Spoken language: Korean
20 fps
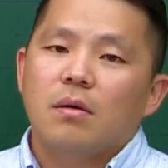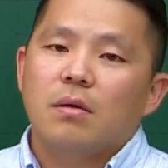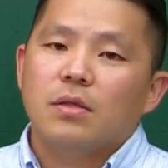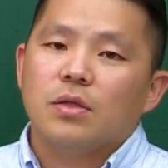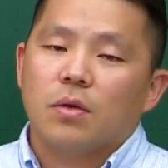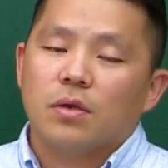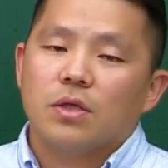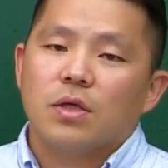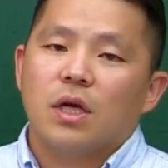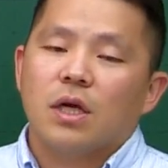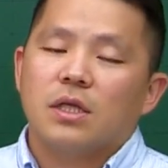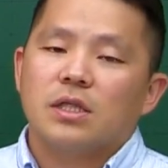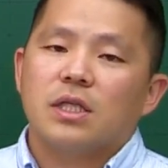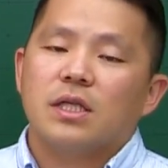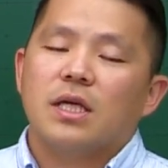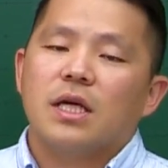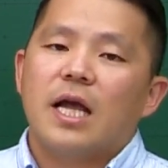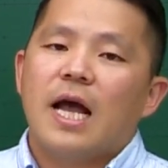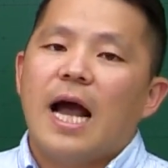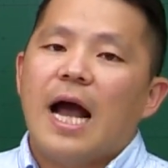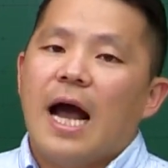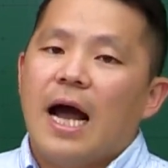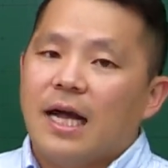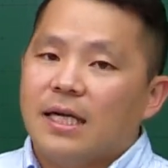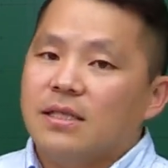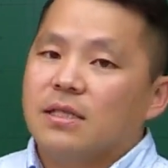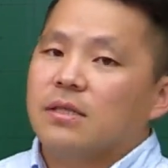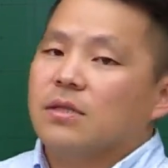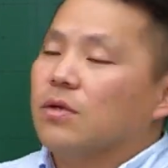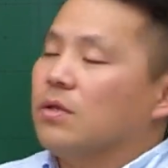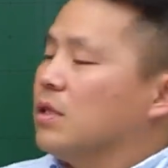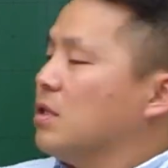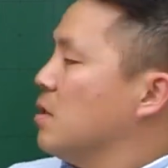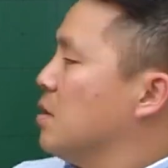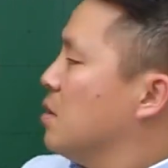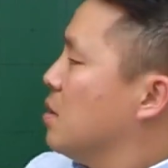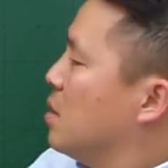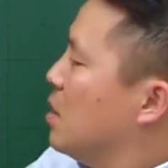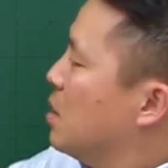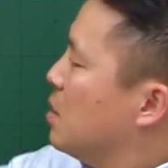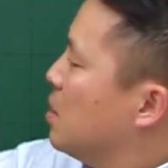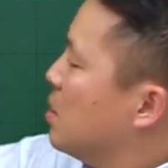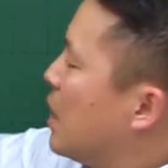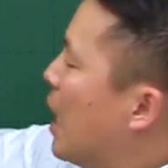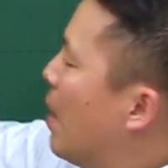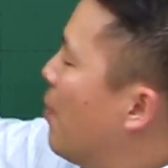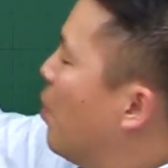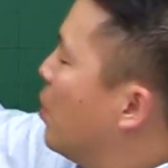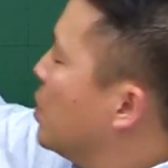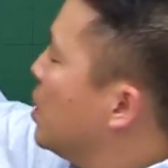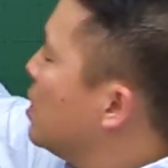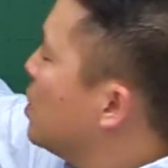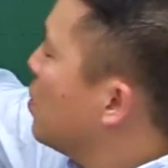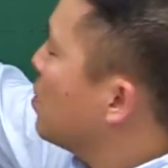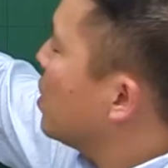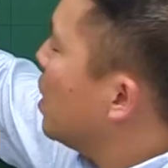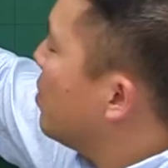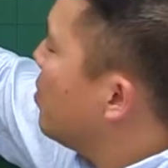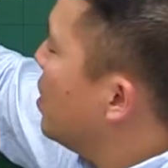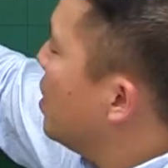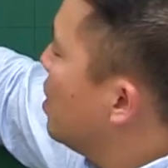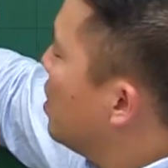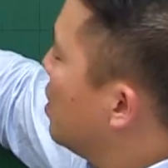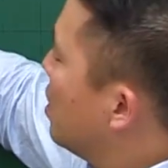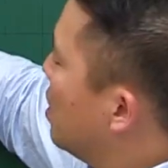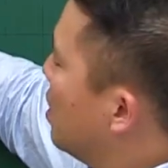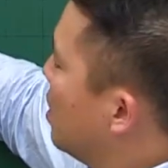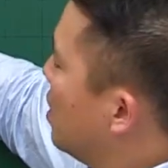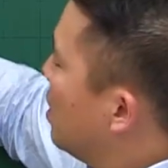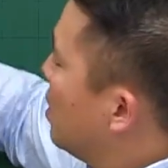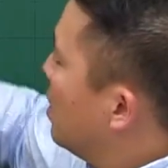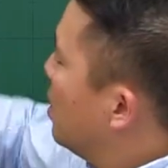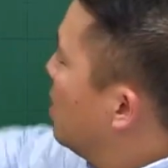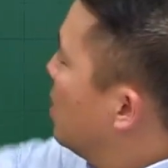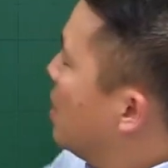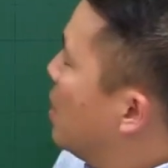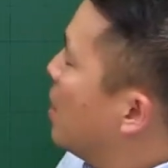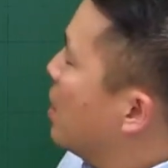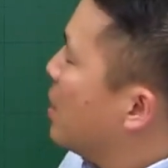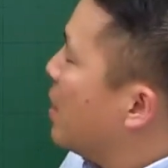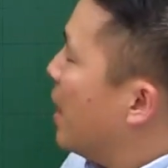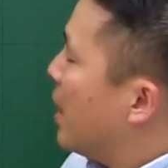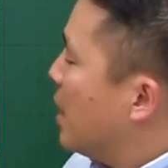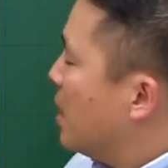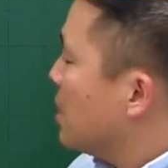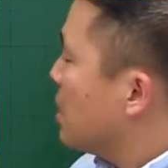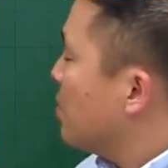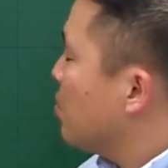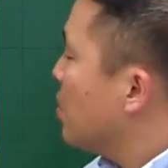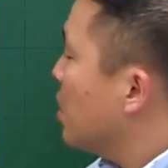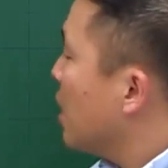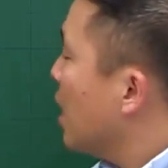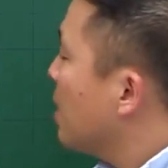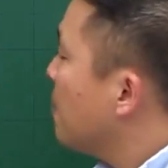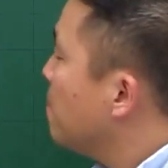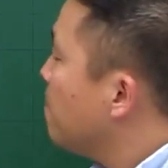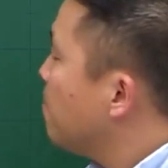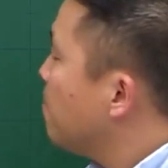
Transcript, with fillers: 적절하지 않은 것은 그래서 4번이 정답이 되겠습니다.